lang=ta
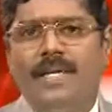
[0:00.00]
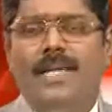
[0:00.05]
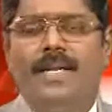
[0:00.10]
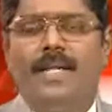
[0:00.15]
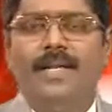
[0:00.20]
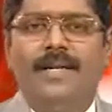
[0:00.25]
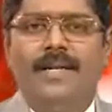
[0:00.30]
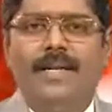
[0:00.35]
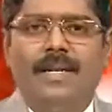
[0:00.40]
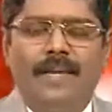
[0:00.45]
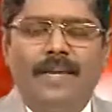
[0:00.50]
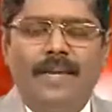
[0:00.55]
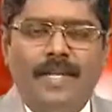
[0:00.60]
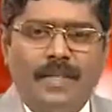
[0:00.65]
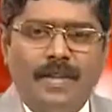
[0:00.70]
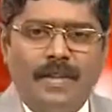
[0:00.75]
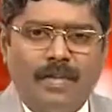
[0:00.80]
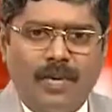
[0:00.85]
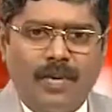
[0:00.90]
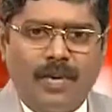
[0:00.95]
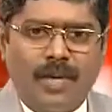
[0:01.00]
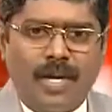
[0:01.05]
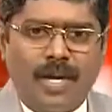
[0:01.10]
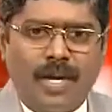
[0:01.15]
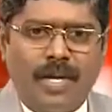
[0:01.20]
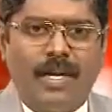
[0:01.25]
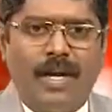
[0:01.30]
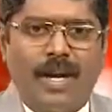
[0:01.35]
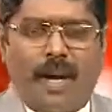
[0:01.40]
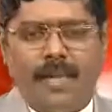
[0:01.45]
எதை நிறைவேற்றப்
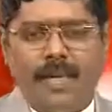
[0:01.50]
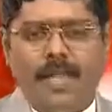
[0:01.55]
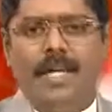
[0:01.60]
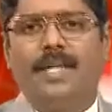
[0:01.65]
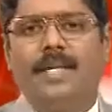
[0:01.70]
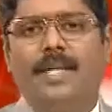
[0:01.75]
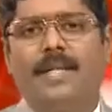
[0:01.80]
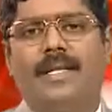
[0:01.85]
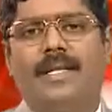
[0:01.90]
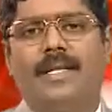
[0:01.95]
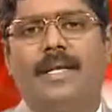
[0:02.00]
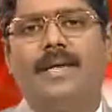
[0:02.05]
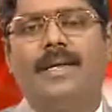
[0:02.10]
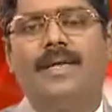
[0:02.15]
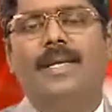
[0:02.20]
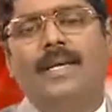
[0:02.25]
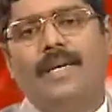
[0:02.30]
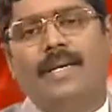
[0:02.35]
போகிறார் அப்படின்றது தான்